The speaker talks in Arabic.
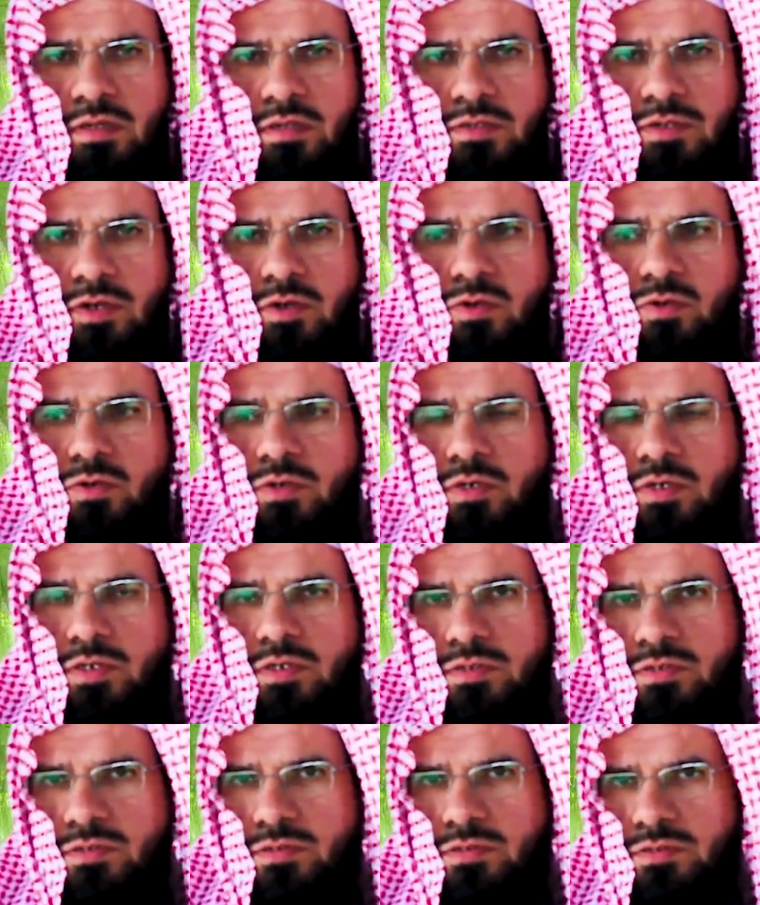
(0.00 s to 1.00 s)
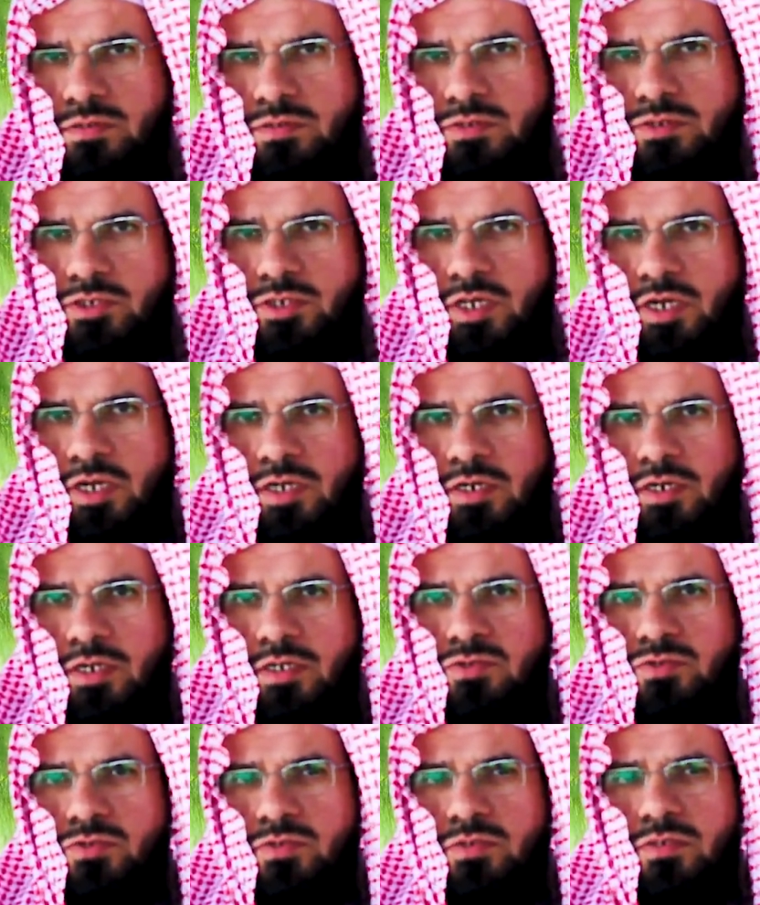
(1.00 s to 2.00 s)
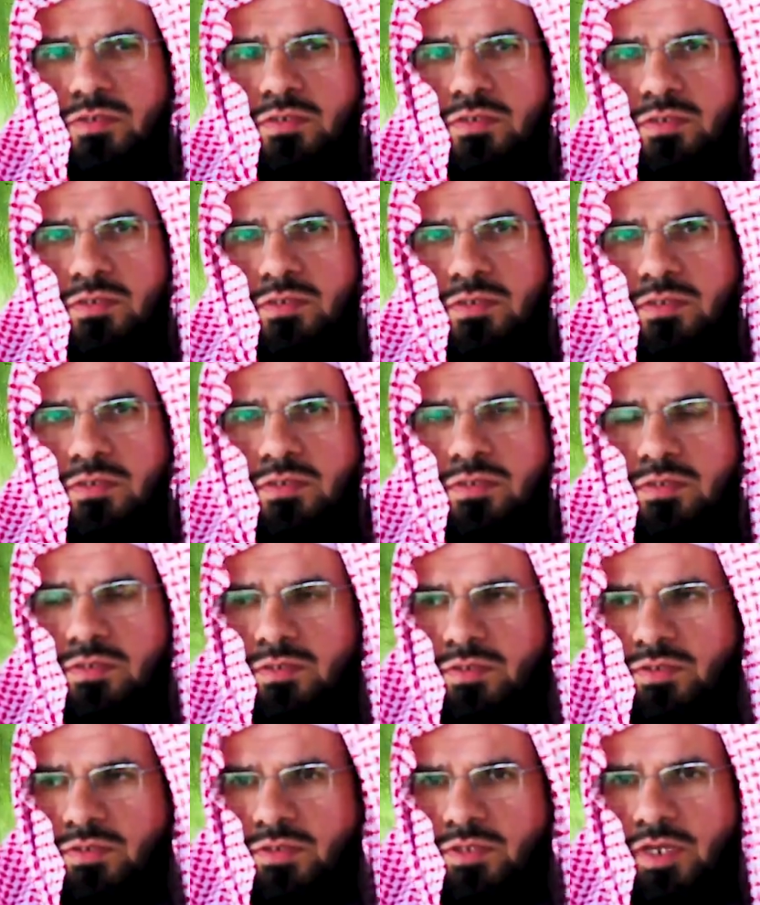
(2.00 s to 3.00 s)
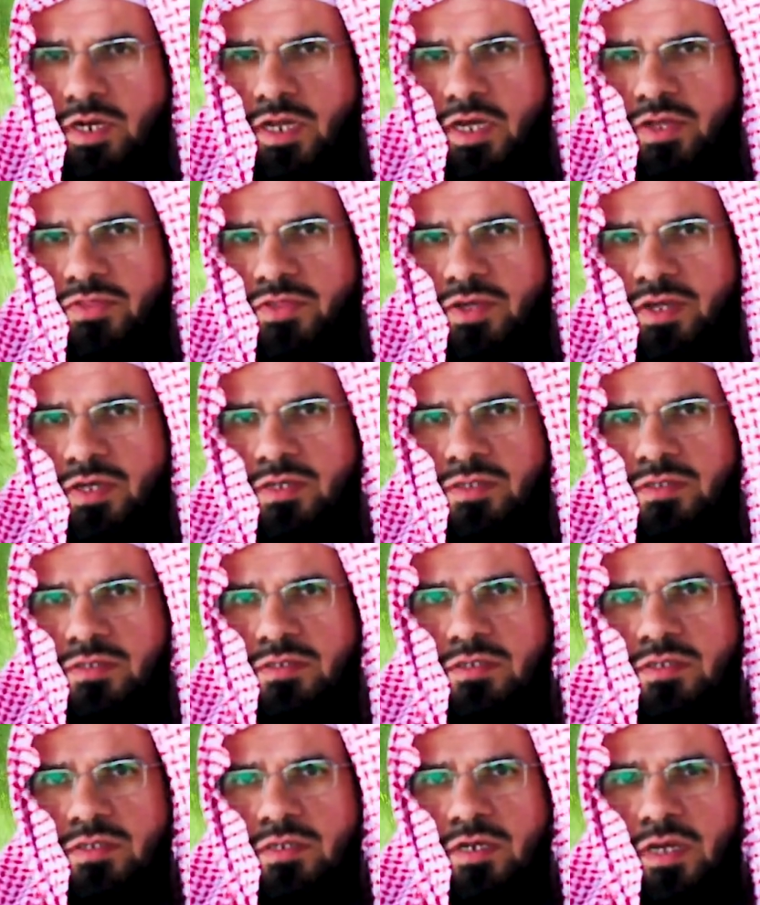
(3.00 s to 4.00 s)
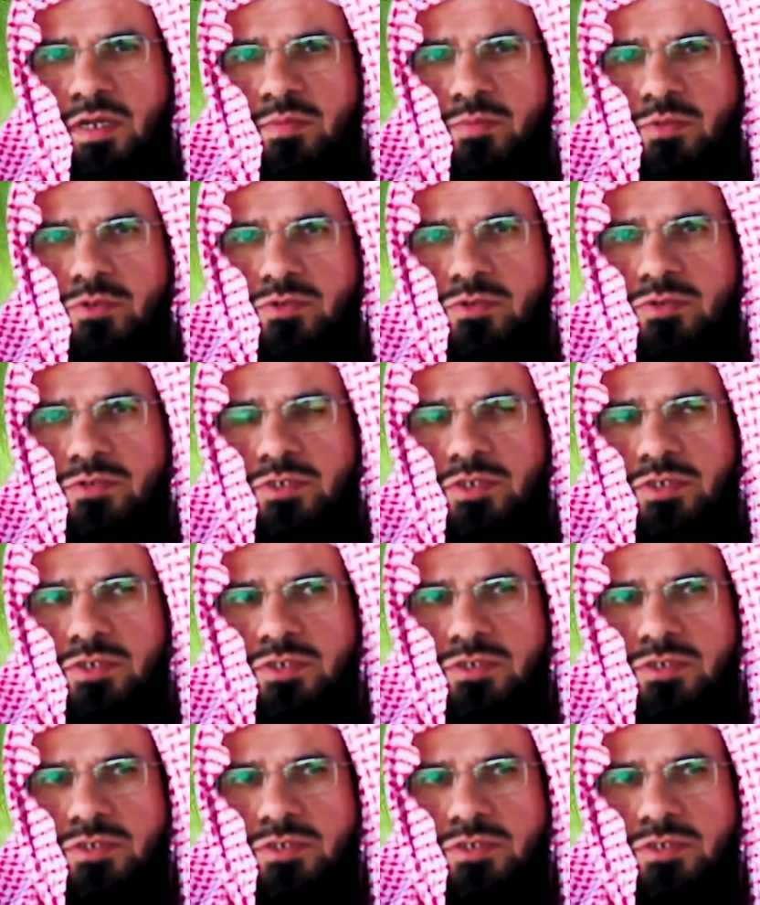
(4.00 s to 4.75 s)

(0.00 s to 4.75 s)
يقول جاء رهط ثلاثه الى بيوت